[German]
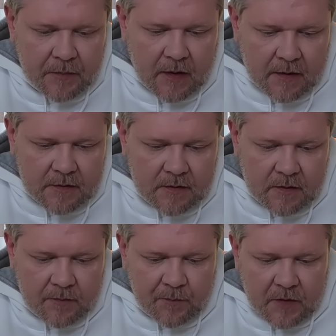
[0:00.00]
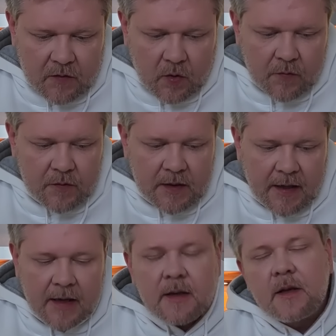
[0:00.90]
dass das
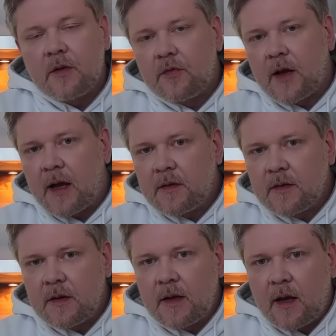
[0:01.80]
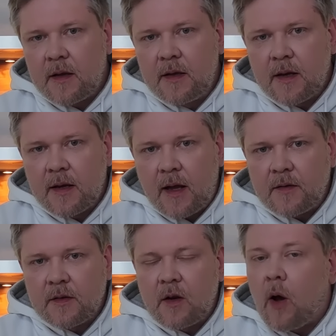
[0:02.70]
öffentlich-rechtliche Fernsehen ja hier
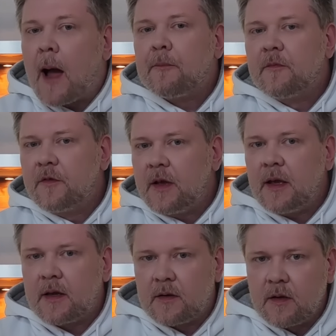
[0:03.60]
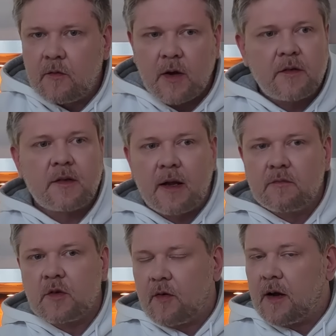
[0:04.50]
ganz genau abwägt, ne, was
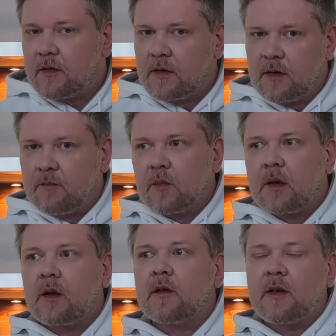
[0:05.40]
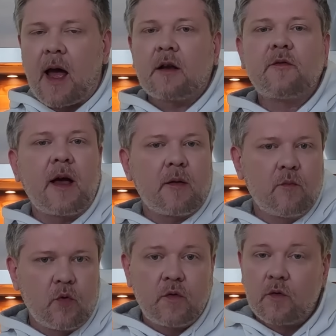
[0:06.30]
dann quasi gesagt
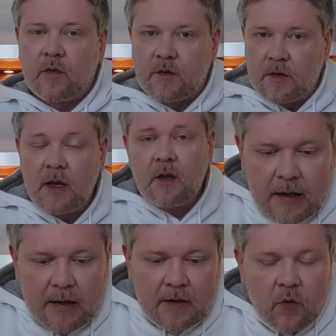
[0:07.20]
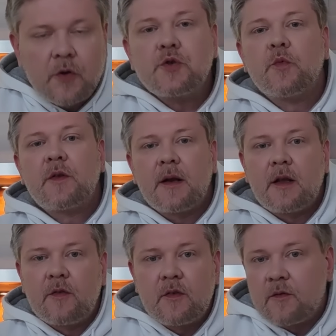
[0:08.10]
werden muss und was nicht. Ja, der Deutsche muss ja
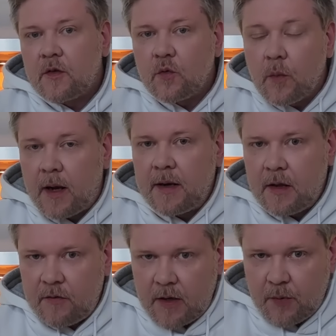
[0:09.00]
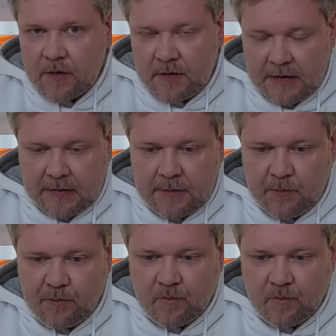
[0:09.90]
nicht wissen, was überall in der Welt passiert.